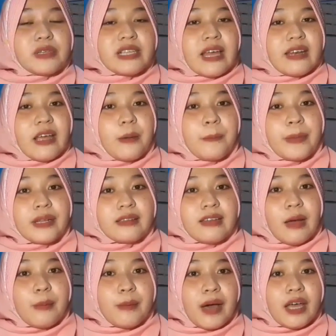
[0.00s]
pesan yang
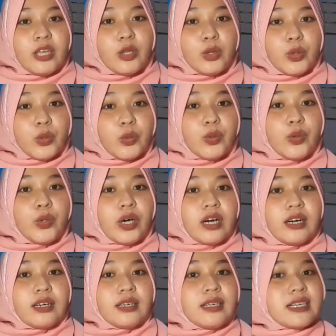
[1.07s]
pertama itu
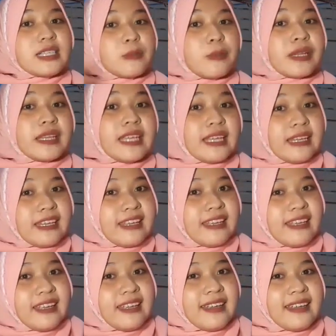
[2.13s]
uh, seperti
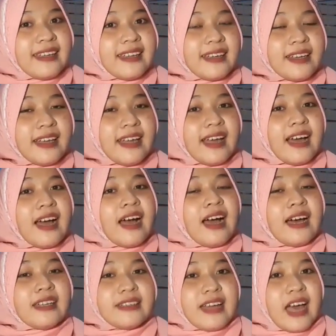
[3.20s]
ini.
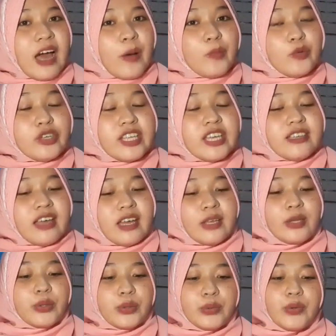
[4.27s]
Nah, bunyinya
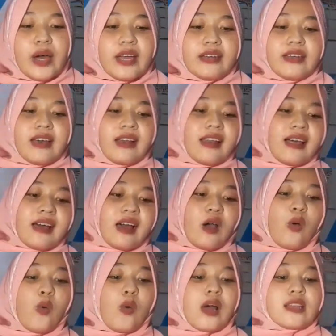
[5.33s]
itu adalah
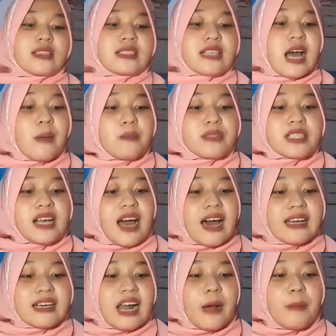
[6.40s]
WhatsApp
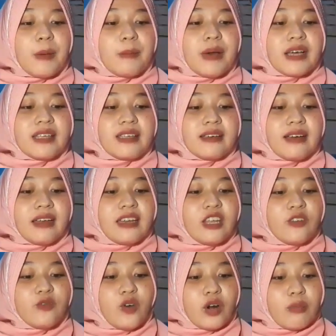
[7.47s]
sekarang membagikan
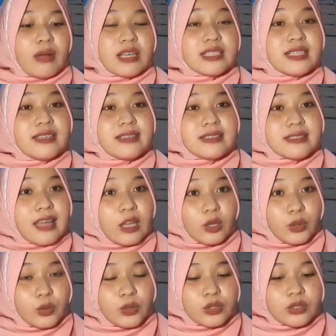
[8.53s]
informasi di
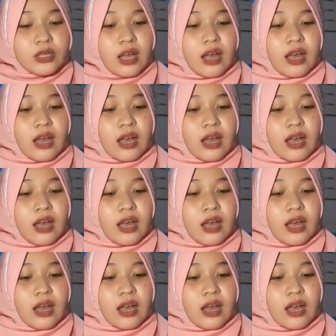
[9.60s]
status.